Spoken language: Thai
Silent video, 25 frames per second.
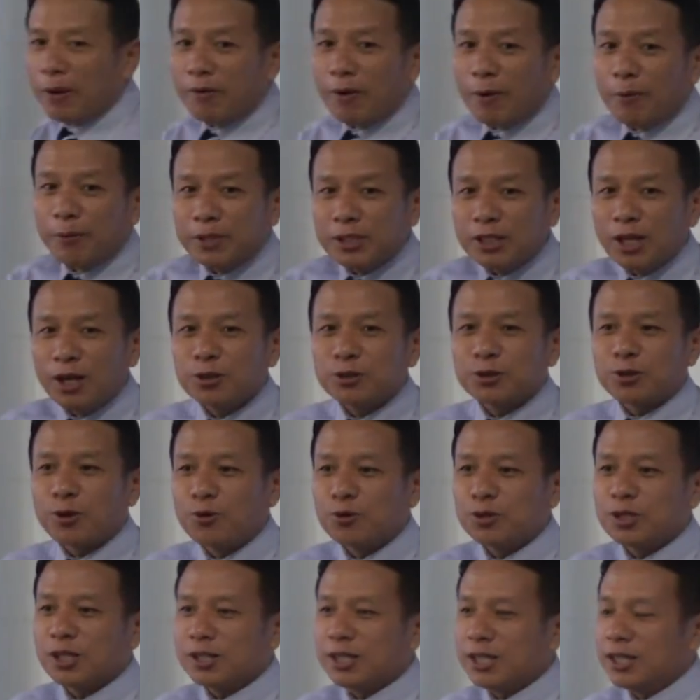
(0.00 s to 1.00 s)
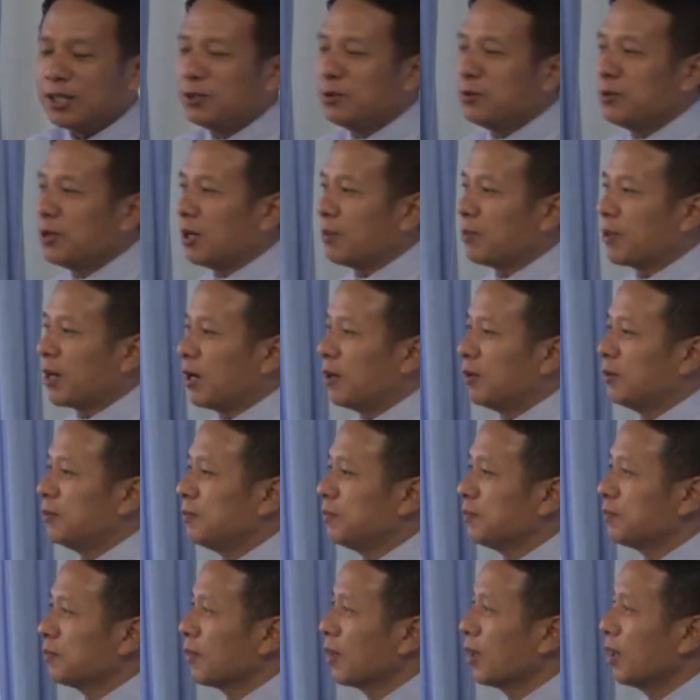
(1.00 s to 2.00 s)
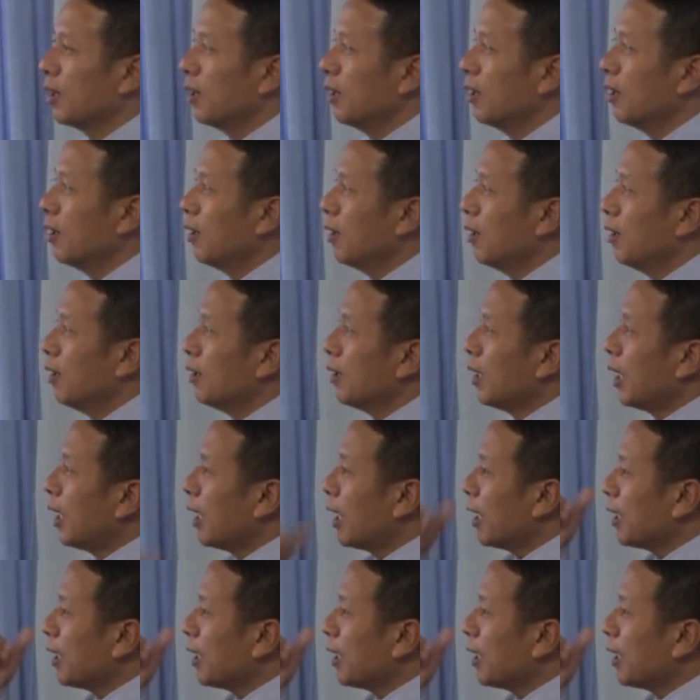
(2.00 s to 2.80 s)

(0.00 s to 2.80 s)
แปลว่าพระเจ้าทรงสถิตอยู่กับเรา ห